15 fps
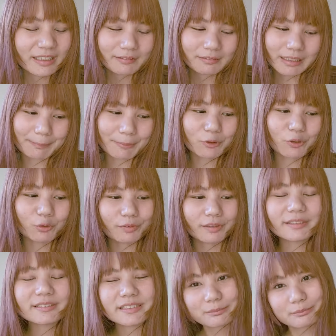แต่ปรากฏว่า
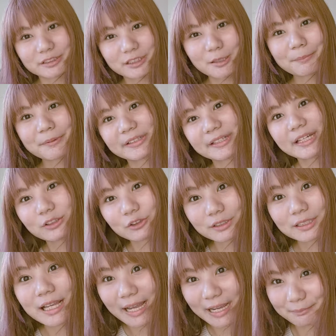จริงๆมันก็เป็นแค่รถ
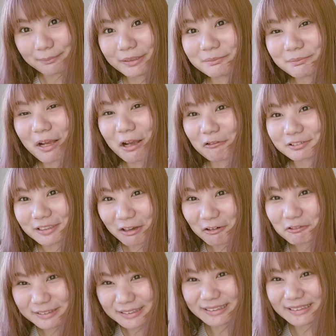ขายมันเผาเท่า
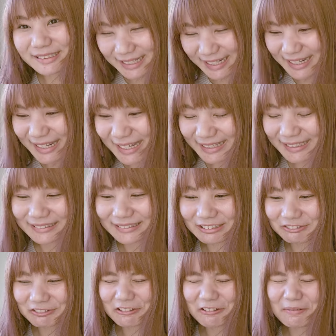นั้นเองเรา
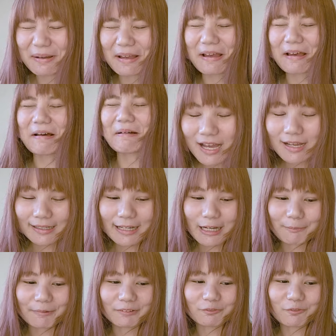ก็แบบก็
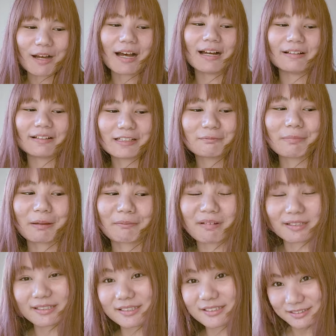เป็นว่าเรื่องแปล
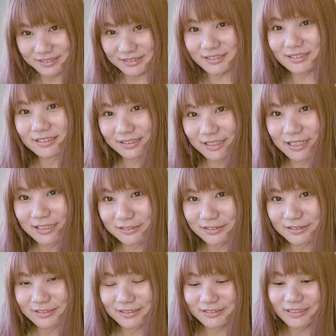กๆที่เกิดขึ้นนะคะก็
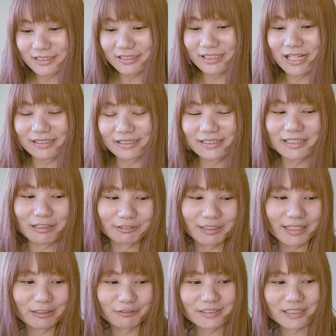คือเรื่องการที่เราได้
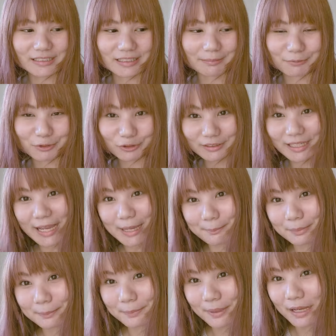รู้จักกับรถขาย
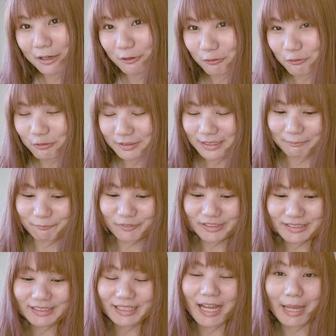มันเผากับวิ
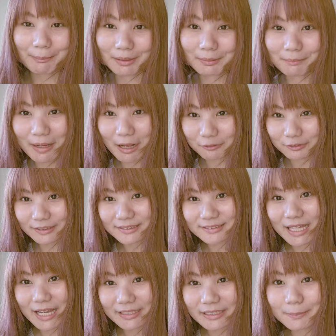ธีขายมันเผาในสไต
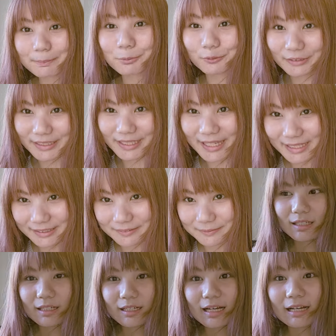ล์ญี่ปุ่นนี่เอง
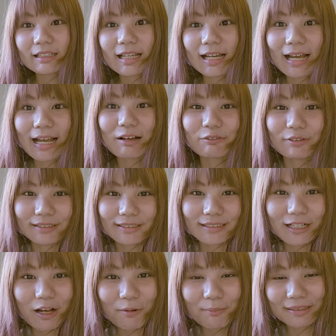เอาละค่ะวันนี้
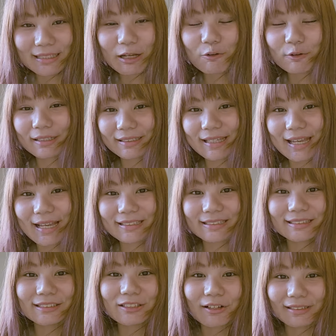ก็มาเล่ากันแค่นิด
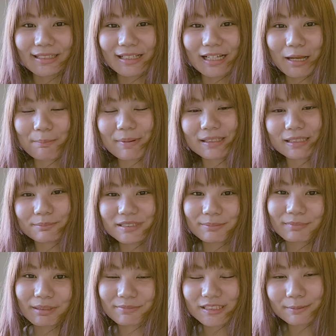หน่อยนะคะเป็นน้ำ
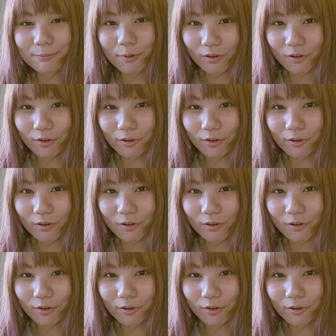จิ้มพอ